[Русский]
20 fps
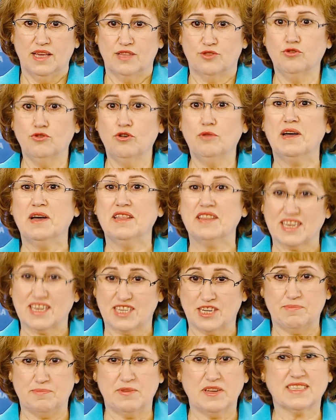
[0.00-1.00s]
Дума
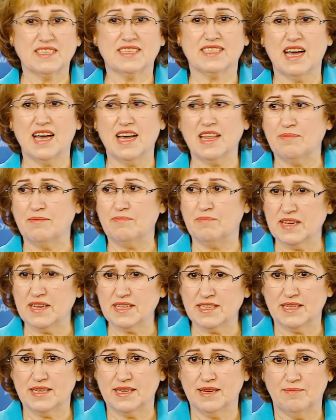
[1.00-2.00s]
наша перестала
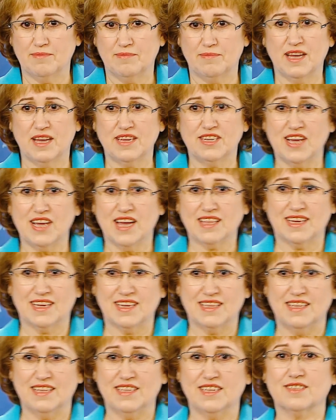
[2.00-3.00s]
быть
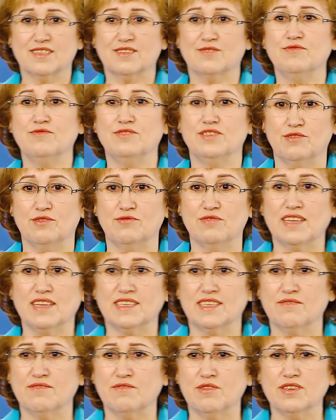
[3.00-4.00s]
площадкой для дискуссии. У
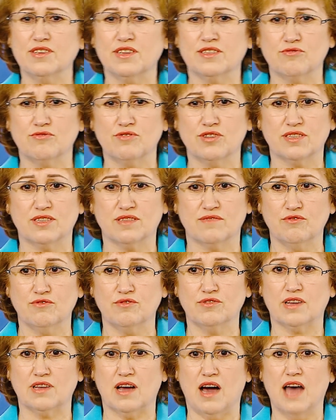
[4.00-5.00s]
нас сегодня
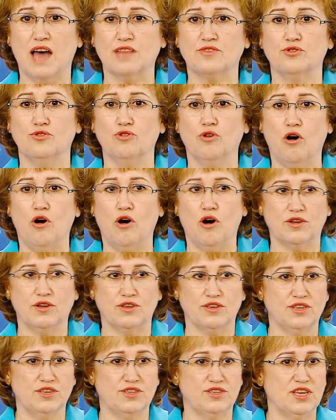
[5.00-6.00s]
существует
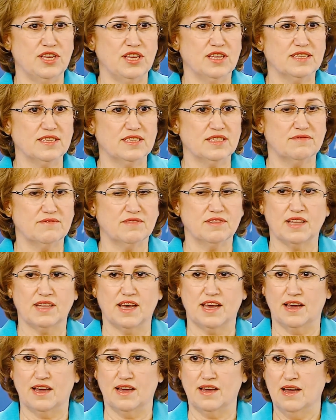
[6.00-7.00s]
одно,
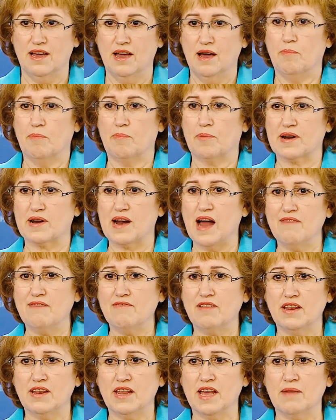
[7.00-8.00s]
единственное,
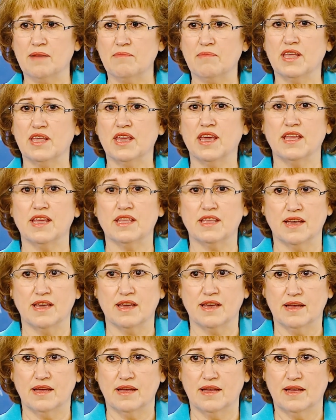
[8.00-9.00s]
правильное мнение.